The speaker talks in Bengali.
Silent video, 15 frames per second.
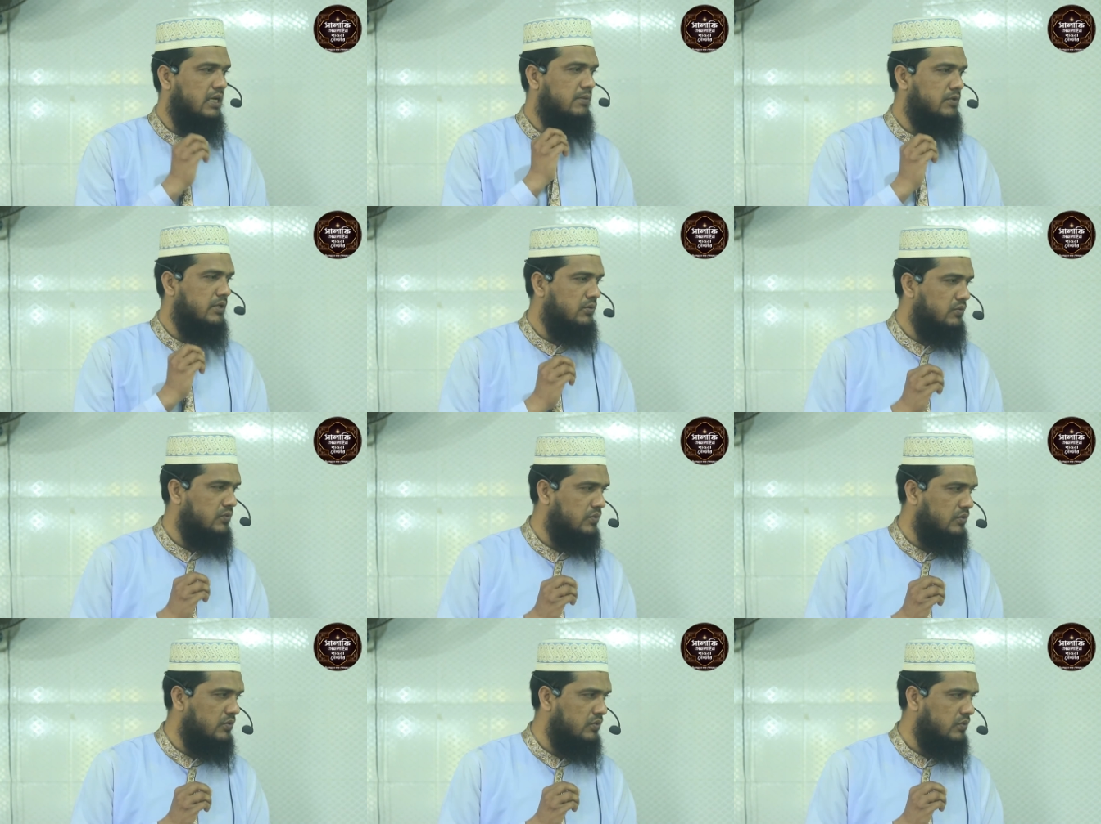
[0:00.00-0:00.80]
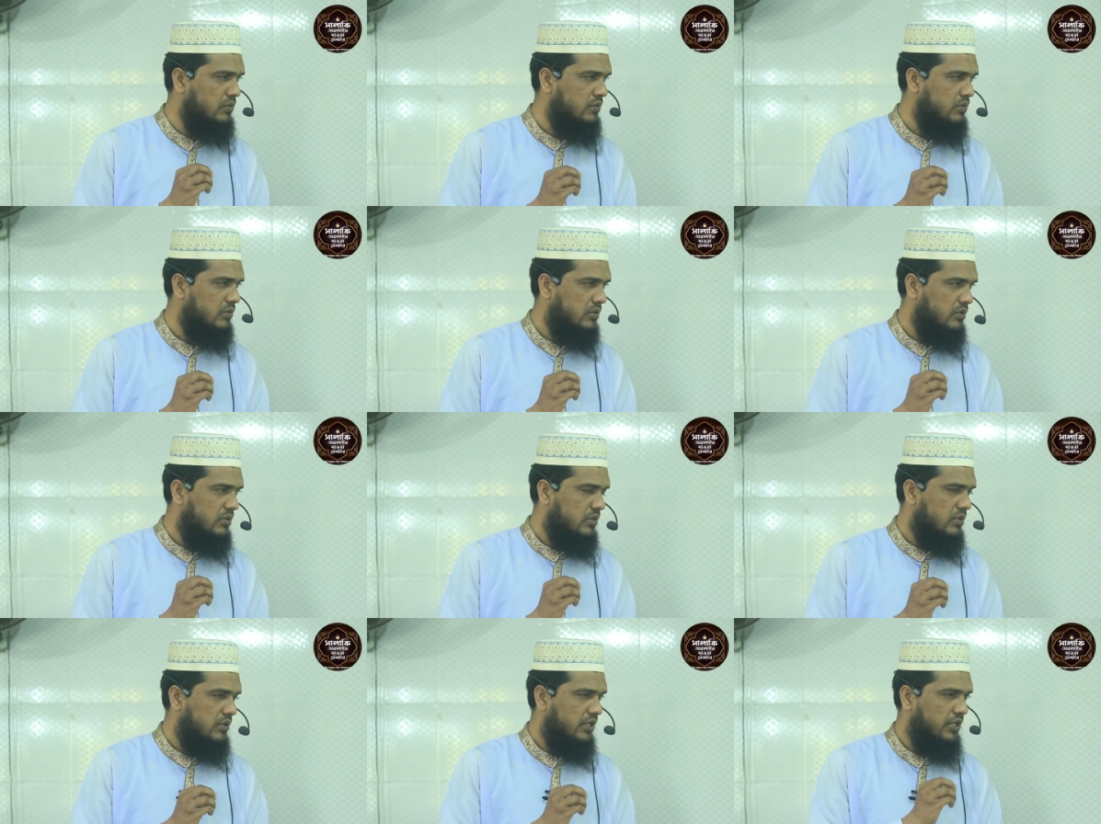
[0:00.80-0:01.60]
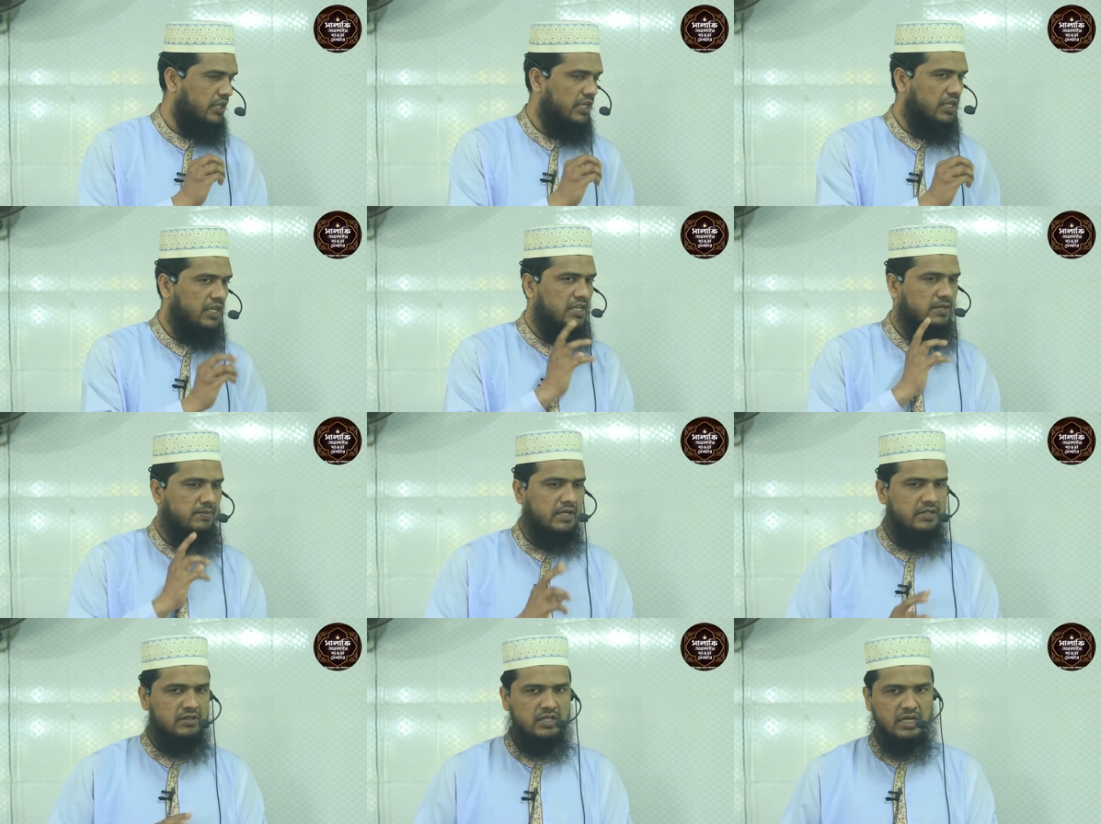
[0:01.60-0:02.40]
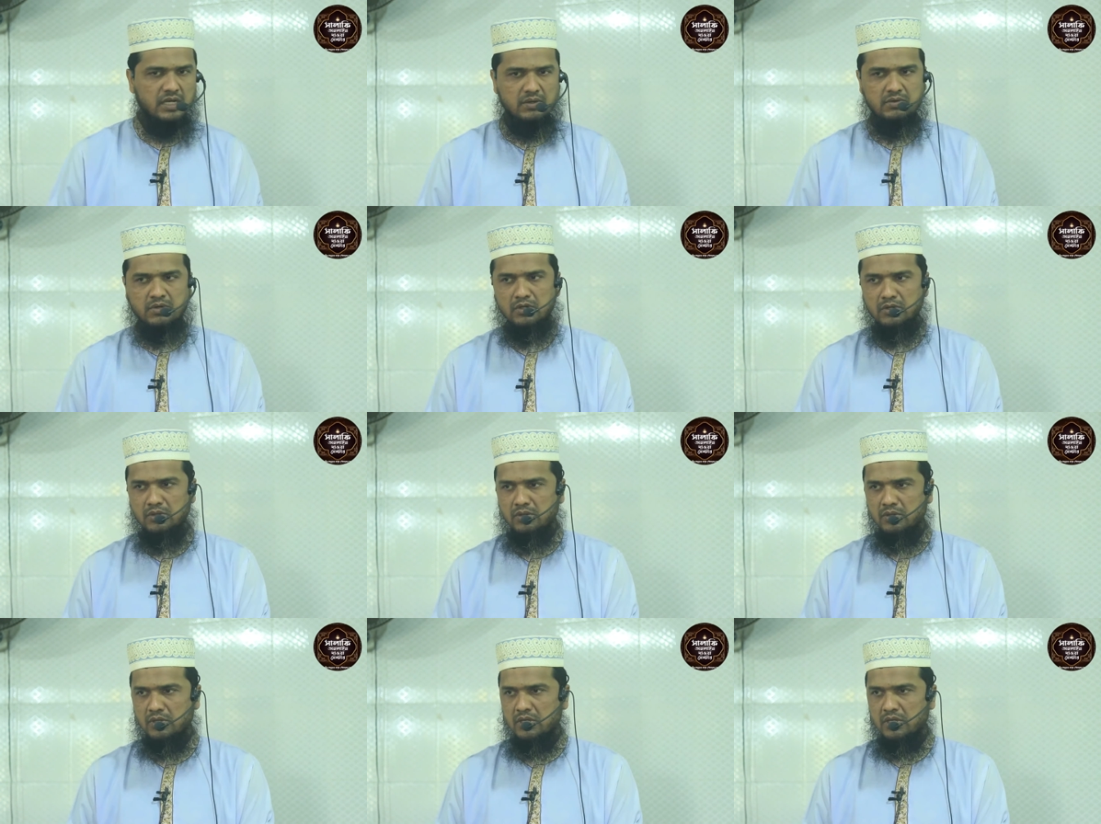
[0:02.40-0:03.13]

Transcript: আমানু হে ইমানদার ইমানদারগণ